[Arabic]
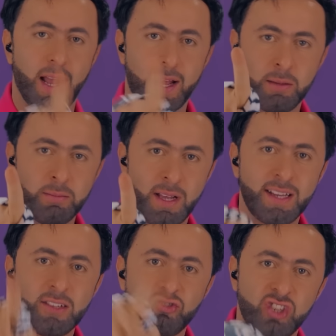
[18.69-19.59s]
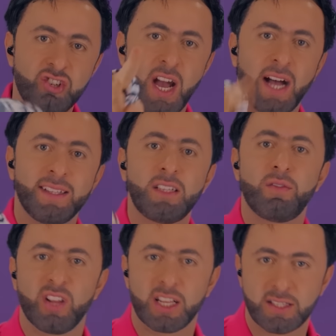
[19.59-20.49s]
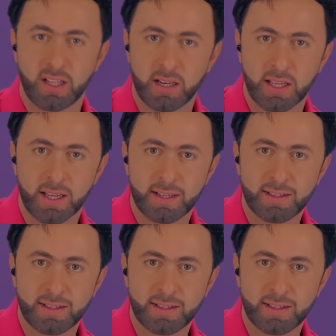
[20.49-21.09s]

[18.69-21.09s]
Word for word: للعلم جيجي حديد فلسطينية